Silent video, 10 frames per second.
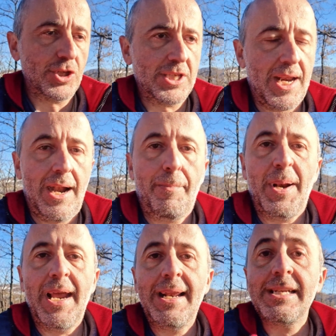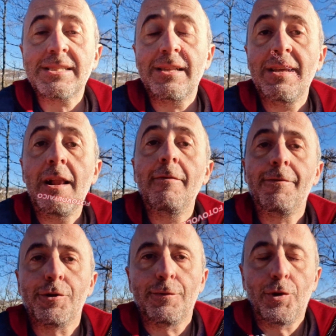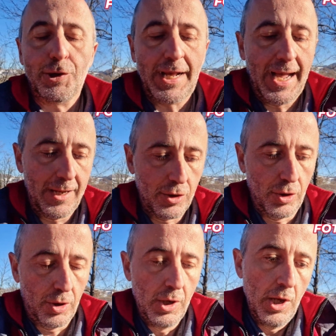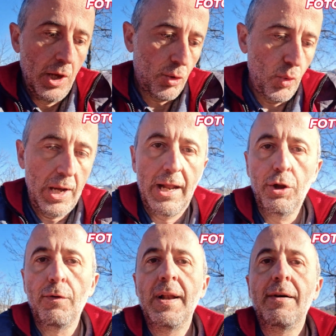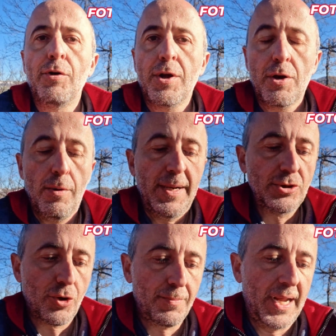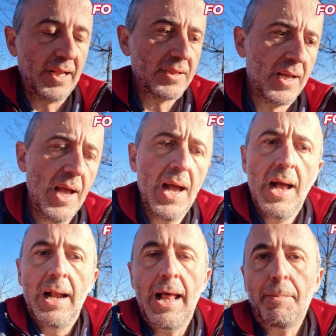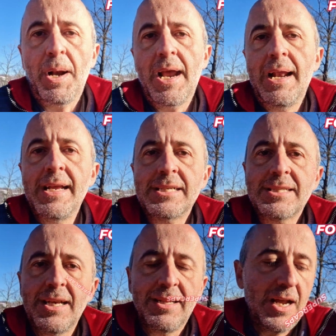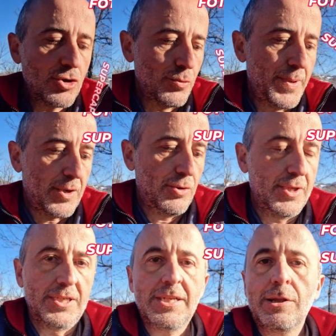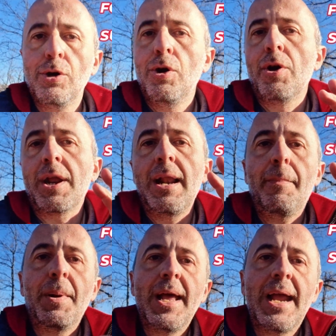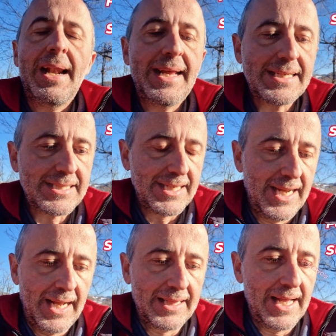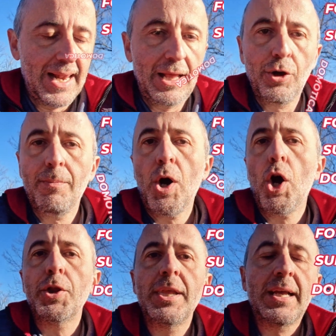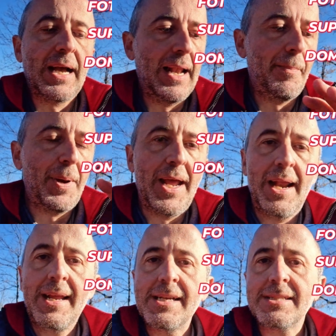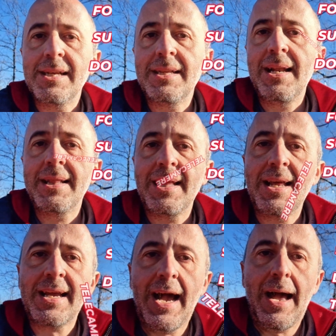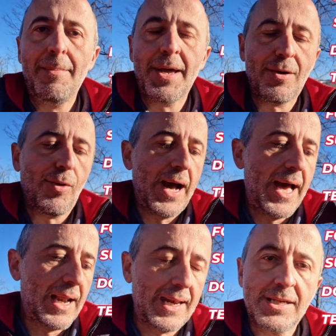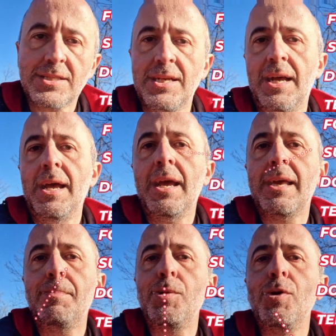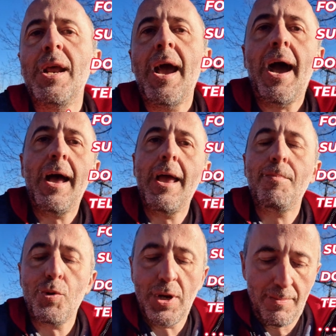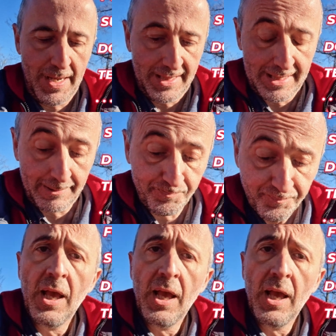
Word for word: Ci sarà la playlist del fotovoltaico, quella dove lavorerò maggiormente, la playlist dei supercondensatori, la playlist della domotica, la playlist delle telecamere wireless e chi più ne ha e più ne metta.